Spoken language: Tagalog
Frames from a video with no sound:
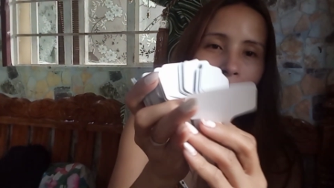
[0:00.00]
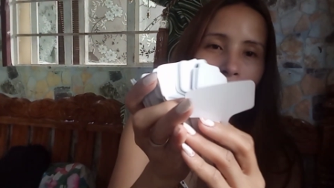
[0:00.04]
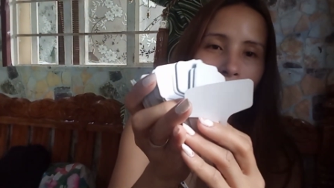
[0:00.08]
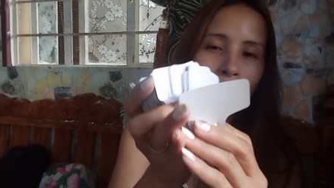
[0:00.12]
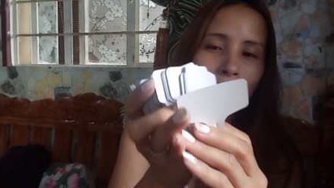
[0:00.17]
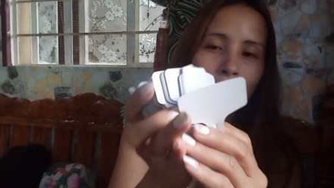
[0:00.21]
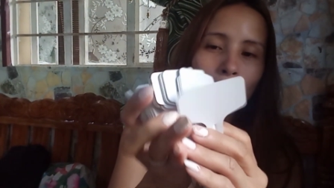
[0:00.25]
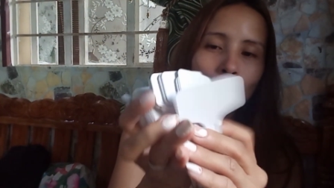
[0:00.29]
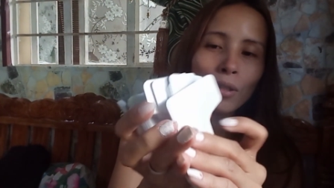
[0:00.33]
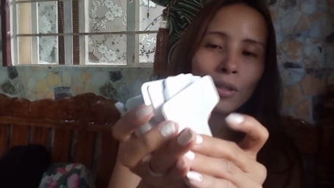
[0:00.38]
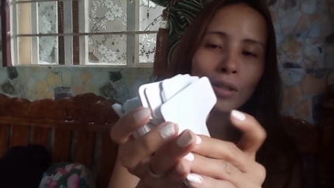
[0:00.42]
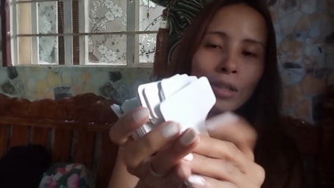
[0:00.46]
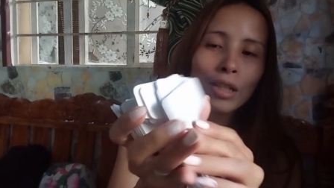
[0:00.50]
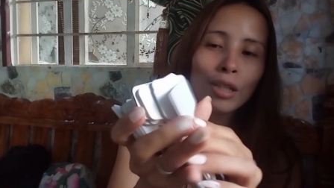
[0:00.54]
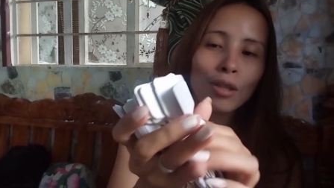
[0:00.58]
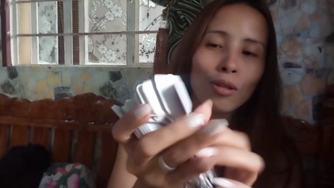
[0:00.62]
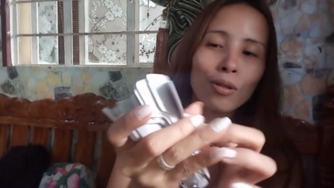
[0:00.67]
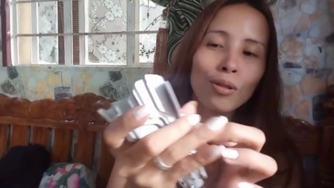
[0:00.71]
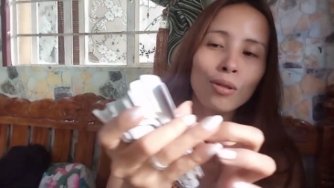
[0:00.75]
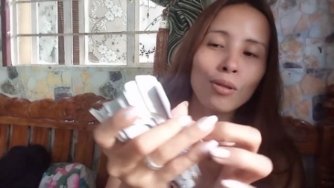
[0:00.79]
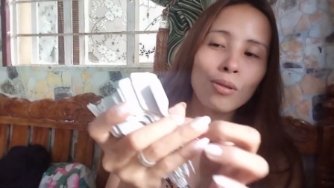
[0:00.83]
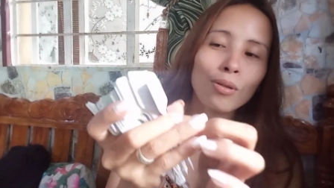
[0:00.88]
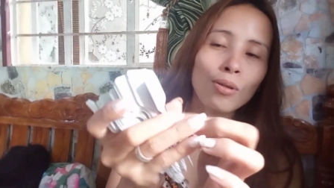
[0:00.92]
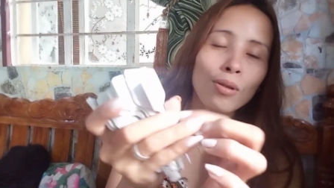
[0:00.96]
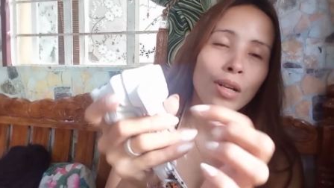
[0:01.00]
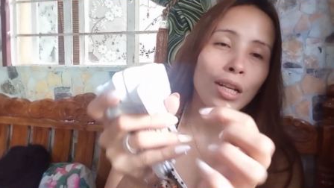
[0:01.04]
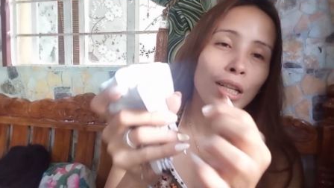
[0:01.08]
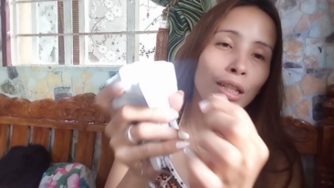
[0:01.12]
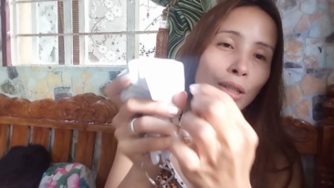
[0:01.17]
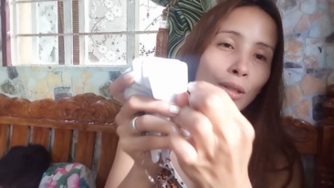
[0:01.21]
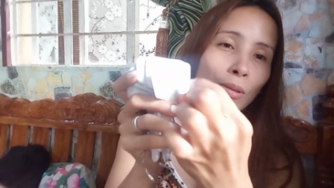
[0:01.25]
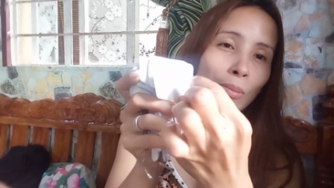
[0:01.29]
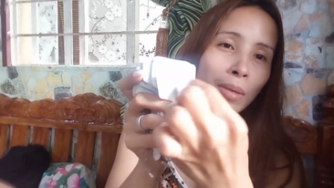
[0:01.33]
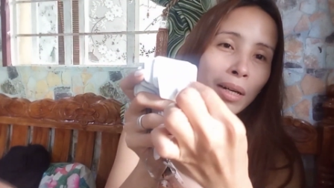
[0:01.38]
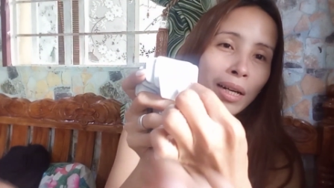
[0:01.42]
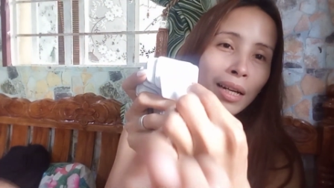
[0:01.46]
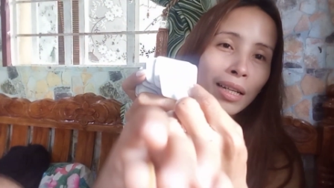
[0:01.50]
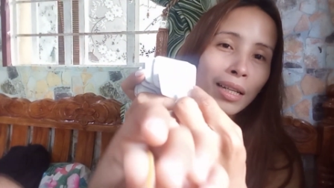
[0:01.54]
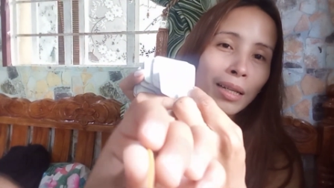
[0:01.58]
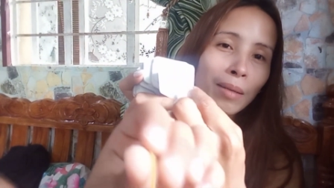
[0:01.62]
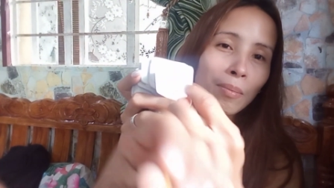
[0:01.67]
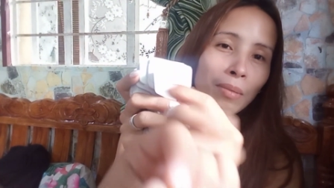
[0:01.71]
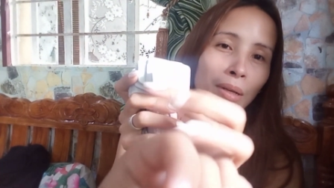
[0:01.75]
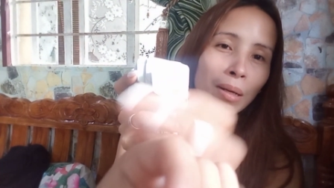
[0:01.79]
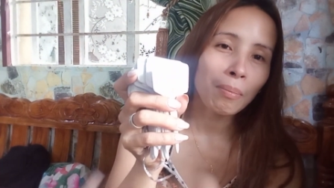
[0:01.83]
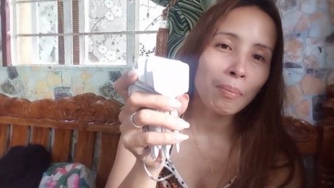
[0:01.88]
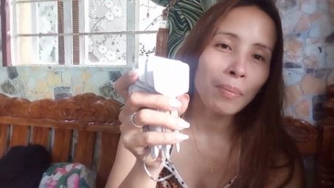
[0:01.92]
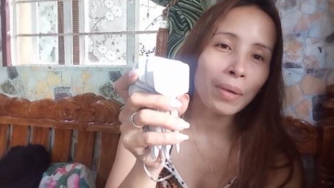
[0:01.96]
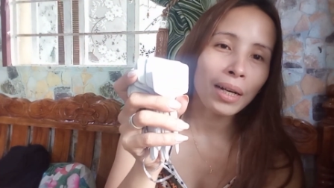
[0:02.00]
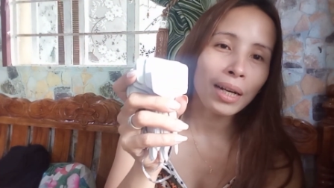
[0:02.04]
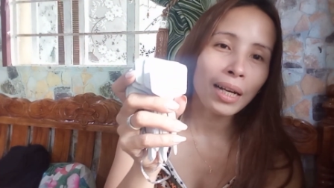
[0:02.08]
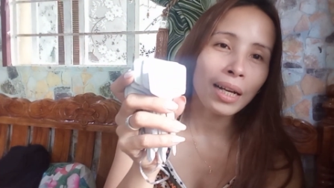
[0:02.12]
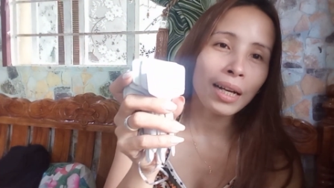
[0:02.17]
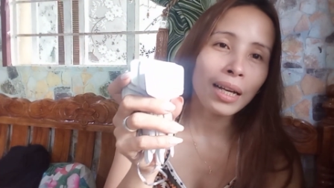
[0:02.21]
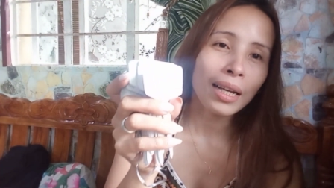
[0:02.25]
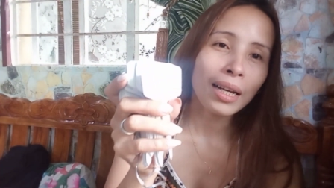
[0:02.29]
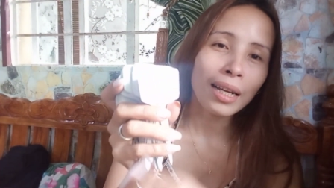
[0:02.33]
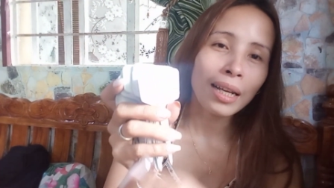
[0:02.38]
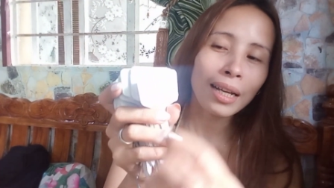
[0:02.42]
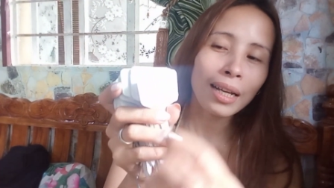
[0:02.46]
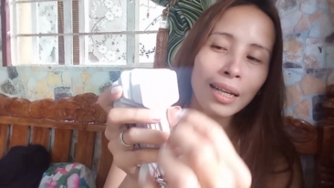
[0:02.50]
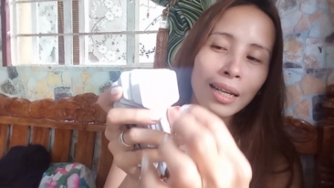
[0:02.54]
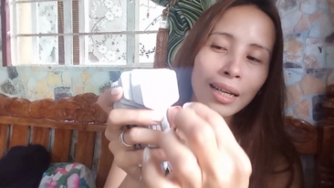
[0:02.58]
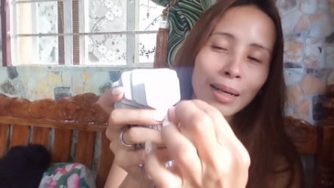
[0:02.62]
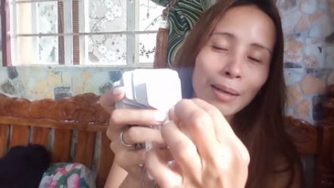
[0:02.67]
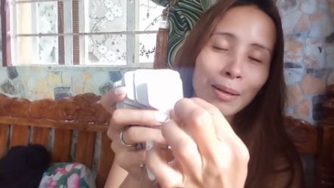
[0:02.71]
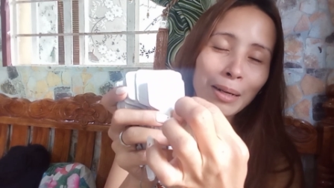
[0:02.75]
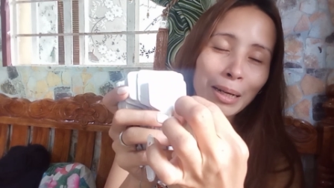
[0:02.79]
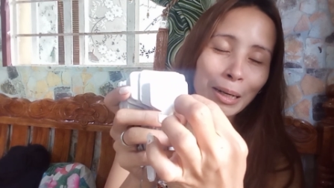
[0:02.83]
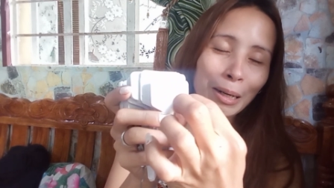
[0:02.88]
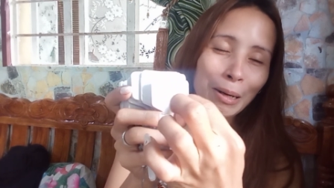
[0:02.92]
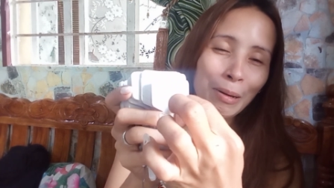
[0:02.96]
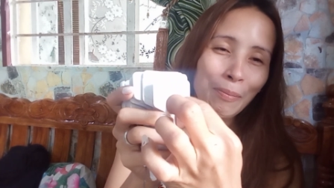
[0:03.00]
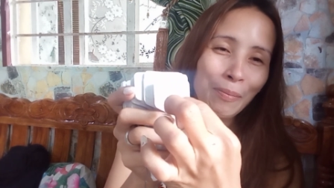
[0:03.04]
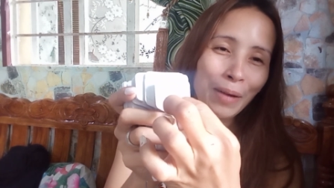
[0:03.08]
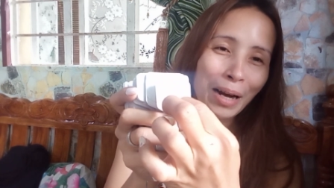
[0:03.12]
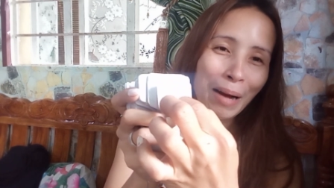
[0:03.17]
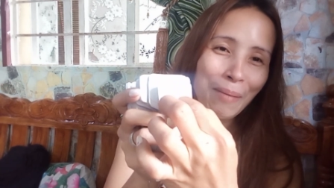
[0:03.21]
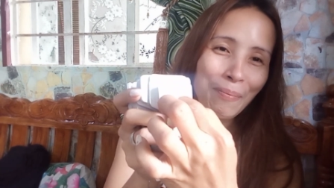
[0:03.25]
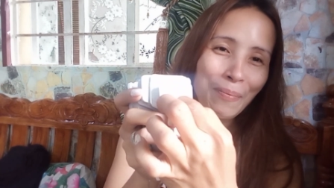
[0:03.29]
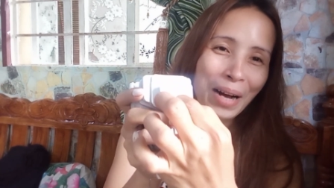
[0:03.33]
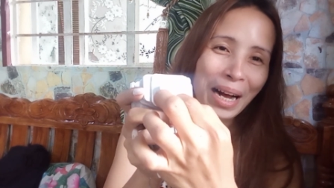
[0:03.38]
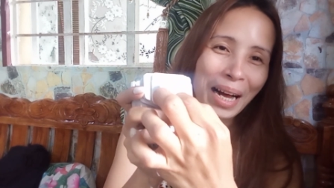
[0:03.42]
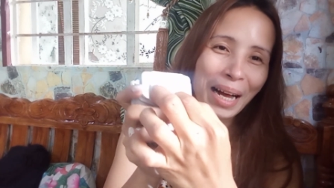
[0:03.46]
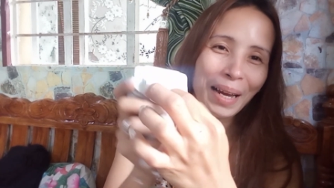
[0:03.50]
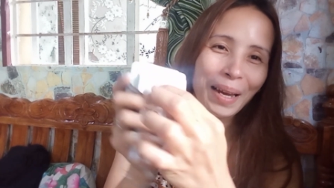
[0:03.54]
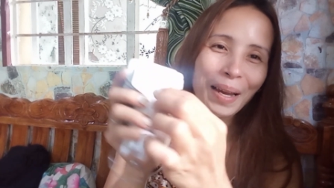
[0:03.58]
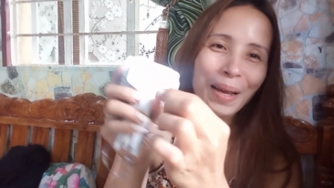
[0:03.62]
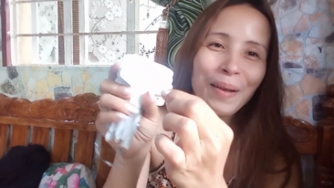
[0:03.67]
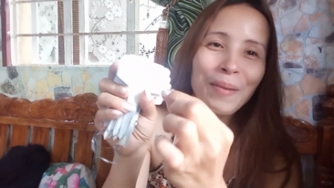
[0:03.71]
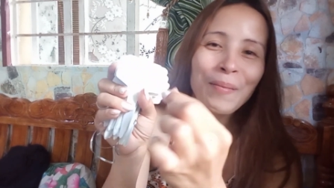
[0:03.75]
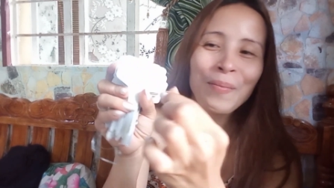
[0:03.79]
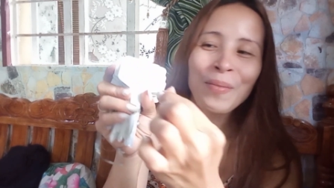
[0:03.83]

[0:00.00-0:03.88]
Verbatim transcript: Ito yung dito yung susulat yung mga name ng pangala, ano yung ng mga pangalan,